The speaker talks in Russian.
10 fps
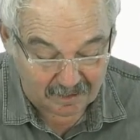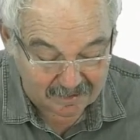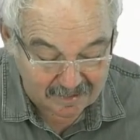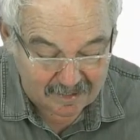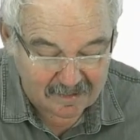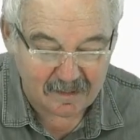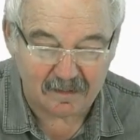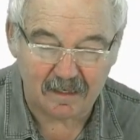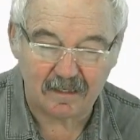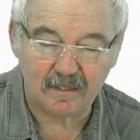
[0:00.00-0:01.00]
такая
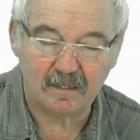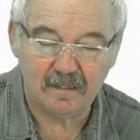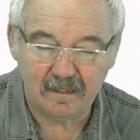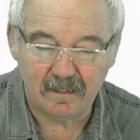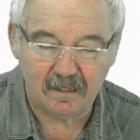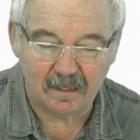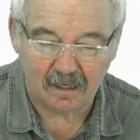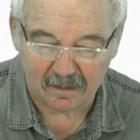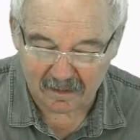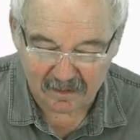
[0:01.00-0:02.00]
задача
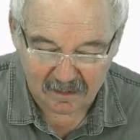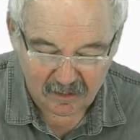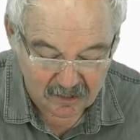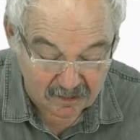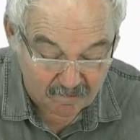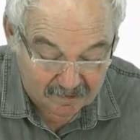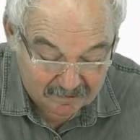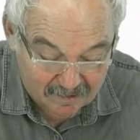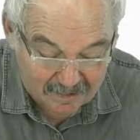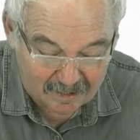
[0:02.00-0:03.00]
неразрешима
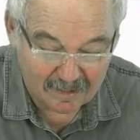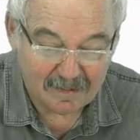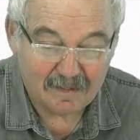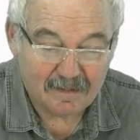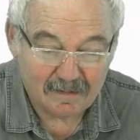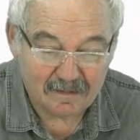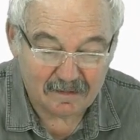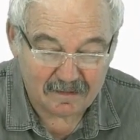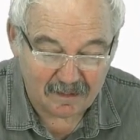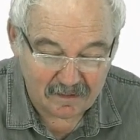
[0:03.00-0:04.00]
для
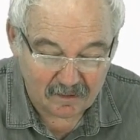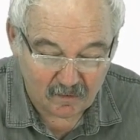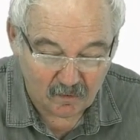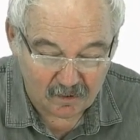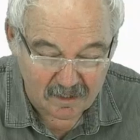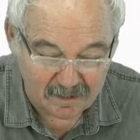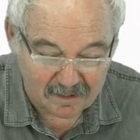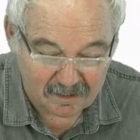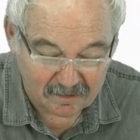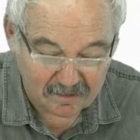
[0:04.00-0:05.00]
э,
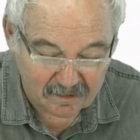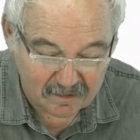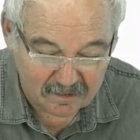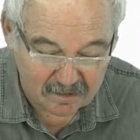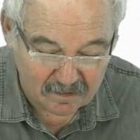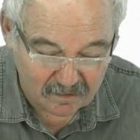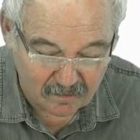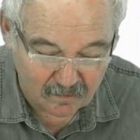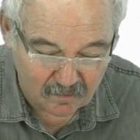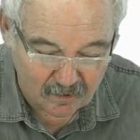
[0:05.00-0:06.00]
третьекурсника, сказать,
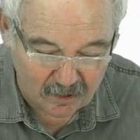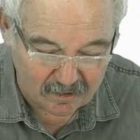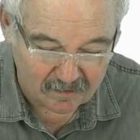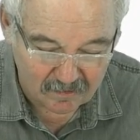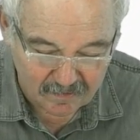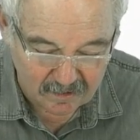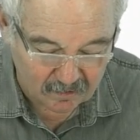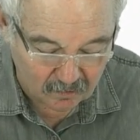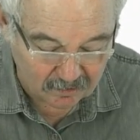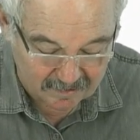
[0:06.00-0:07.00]
учитывая все
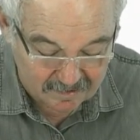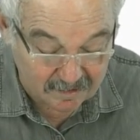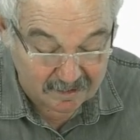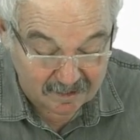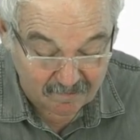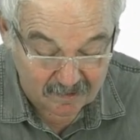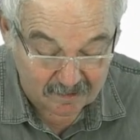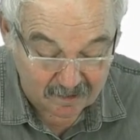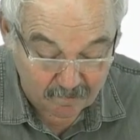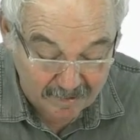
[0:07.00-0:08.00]
тонкости
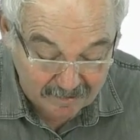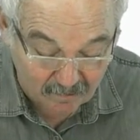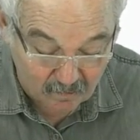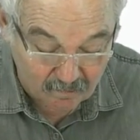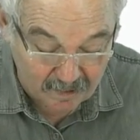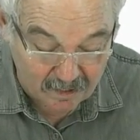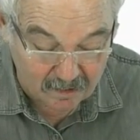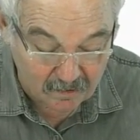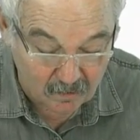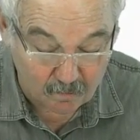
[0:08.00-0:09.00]
геометрии. Поэтому мы
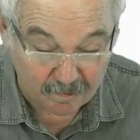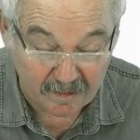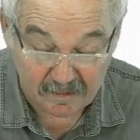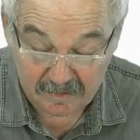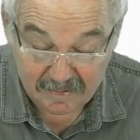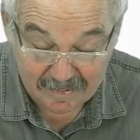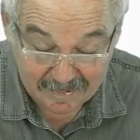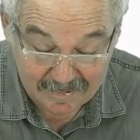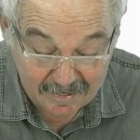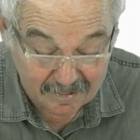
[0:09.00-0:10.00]
ее
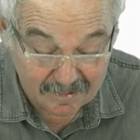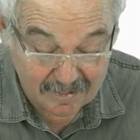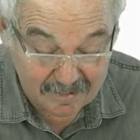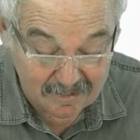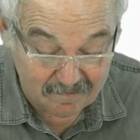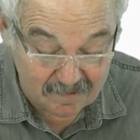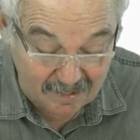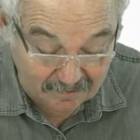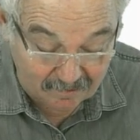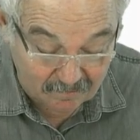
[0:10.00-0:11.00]
упростили. И в
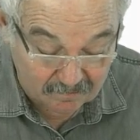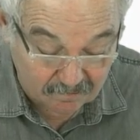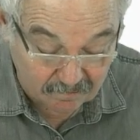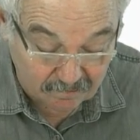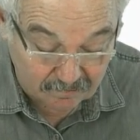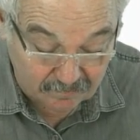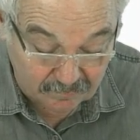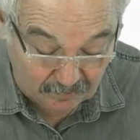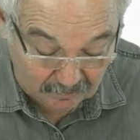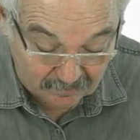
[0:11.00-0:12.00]
данном
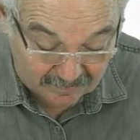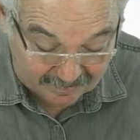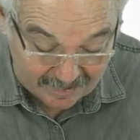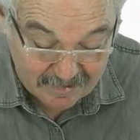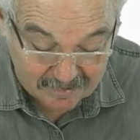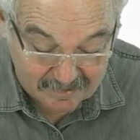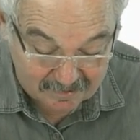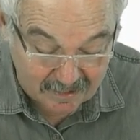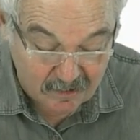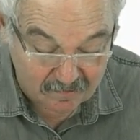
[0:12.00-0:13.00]
э, варианте
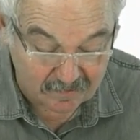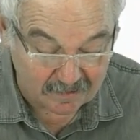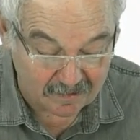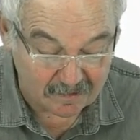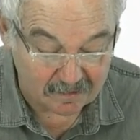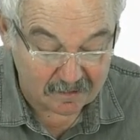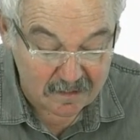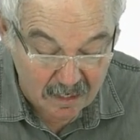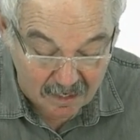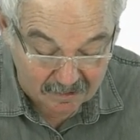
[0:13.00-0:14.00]
задача выглядит
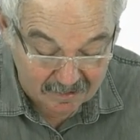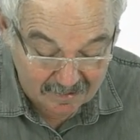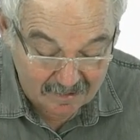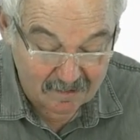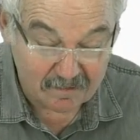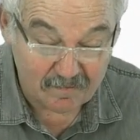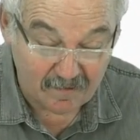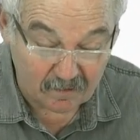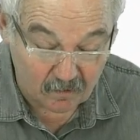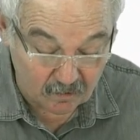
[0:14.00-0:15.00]
так. В
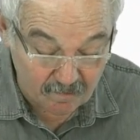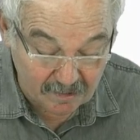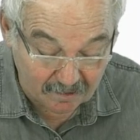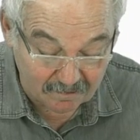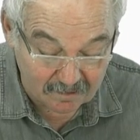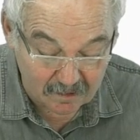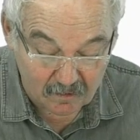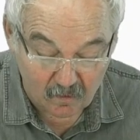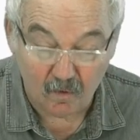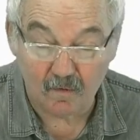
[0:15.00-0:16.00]
вакуумированной
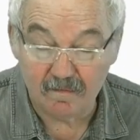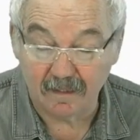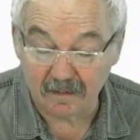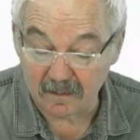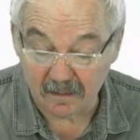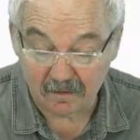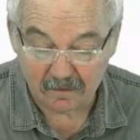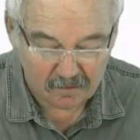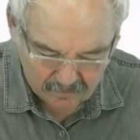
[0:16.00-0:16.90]
комнате, э,